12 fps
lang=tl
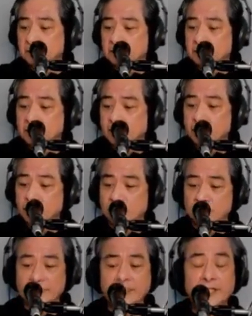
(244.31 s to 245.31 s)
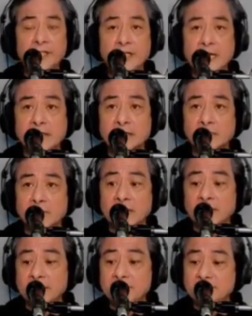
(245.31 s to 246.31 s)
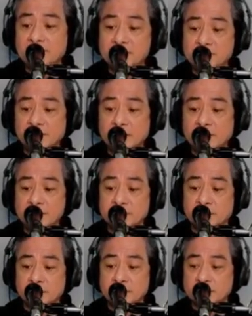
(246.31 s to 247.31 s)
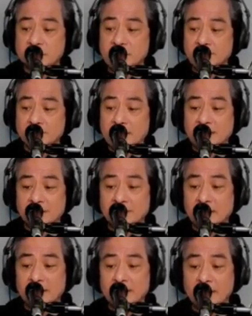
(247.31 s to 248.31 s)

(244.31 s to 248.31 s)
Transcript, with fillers: yung ginagawang investigasyon sa Parmali. Eh,